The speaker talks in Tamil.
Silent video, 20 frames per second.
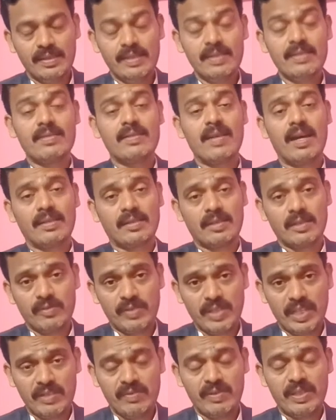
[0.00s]
ஈசாக்கு
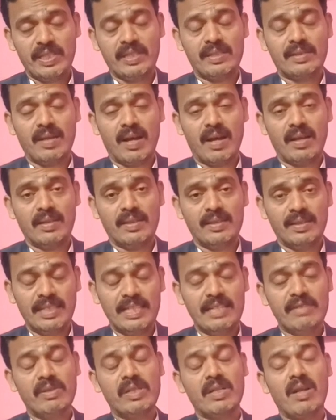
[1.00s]
விதை விதைத்தான்
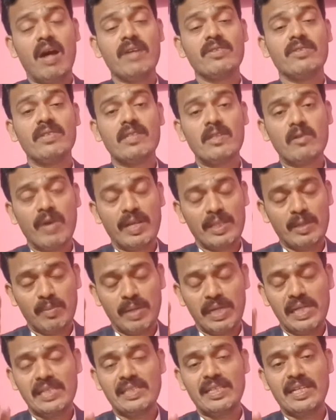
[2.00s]
தேவன் ஆசீர்வாத
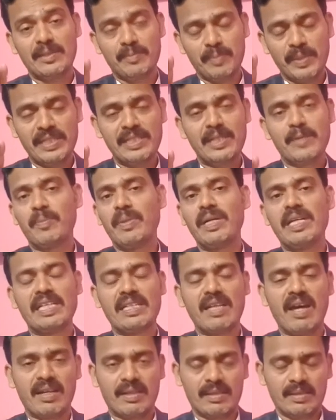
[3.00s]
மழையை பெய்ய
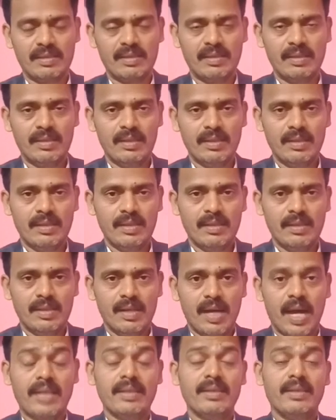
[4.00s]
பண்ணினார்
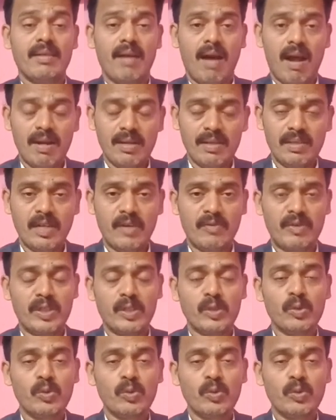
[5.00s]
அந்த ஆண்டு அவன்